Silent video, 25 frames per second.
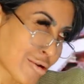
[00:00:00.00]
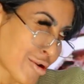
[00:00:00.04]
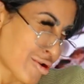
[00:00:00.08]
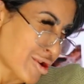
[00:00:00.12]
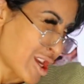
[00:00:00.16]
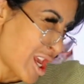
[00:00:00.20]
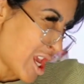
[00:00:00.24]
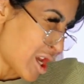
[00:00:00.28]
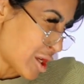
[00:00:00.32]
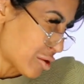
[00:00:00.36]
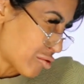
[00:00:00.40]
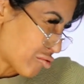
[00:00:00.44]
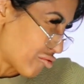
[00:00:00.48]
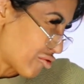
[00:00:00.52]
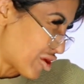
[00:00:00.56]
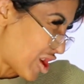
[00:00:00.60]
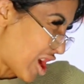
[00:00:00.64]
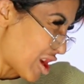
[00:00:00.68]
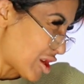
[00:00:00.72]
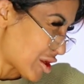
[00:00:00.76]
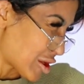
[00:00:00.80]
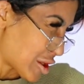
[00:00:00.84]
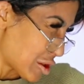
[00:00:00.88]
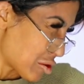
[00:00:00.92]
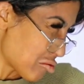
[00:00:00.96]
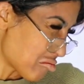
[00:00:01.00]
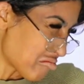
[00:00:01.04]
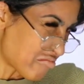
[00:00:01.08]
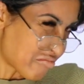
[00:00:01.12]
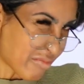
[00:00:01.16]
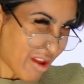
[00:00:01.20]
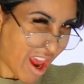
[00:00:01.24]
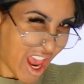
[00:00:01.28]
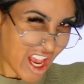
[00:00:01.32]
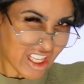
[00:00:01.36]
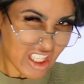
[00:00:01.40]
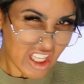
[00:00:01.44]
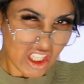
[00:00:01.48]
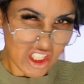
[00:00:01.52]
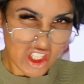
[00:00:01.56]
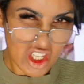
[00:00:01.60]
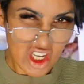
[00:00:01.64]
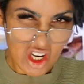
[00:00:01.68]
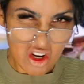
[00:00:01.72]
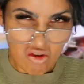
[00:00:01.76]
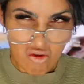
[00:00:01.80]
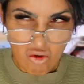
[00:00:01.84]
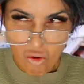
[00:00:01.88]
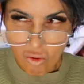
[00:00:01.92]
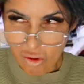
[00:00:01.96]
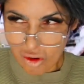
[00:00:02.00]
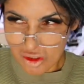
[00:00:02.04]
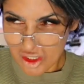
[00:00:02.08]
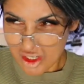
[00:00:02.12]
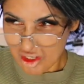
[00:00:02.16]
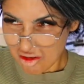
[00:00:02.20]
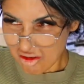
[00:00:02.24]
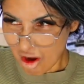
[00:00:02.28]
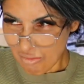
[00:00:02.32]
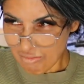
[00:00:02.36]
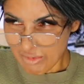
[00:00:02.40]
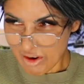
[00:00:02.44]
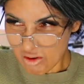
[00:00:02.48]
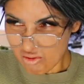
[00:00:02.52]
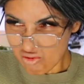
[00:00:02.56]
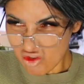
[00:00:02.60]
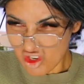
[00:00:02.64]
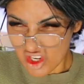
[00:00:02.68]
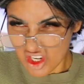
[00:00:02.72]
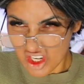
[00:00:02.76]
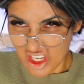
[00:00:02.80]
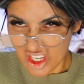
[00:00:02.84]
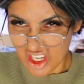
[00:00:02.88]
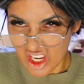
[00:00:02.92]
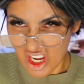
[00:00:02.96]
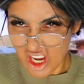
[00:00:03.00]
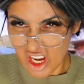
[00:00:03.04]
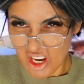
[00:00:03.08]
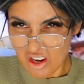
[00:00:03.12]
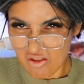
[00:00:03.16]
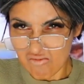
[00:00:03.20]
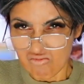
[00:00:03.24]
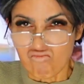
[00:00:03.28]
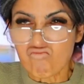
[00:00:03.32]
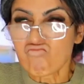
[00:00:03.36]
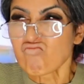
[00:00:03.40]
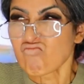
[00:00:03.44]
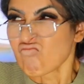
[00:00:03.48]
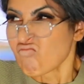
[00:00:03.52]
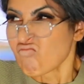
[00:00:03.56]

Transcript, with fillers: Conheço gente que não presta de longe, só pelo cheiro.